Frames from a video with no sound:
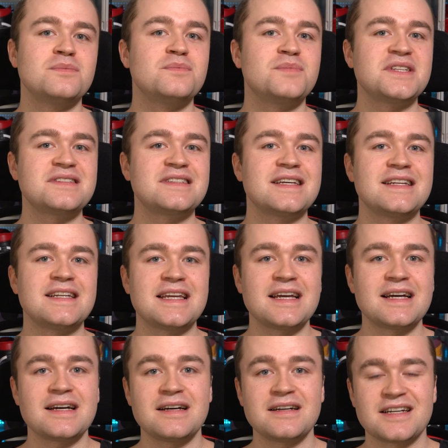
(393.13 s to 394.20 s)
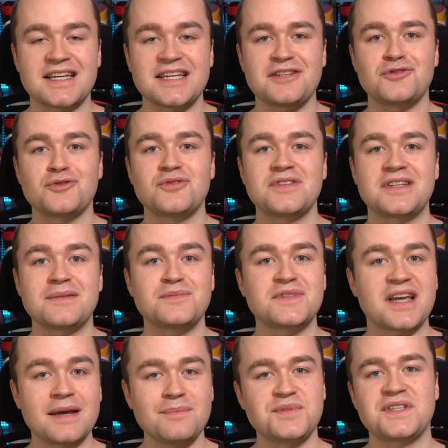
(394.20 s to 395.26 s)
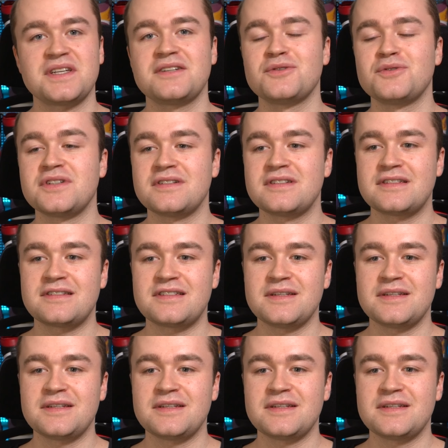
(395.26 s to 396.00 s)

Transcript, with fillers: ein bisschen näher Richtung dem Treppchen und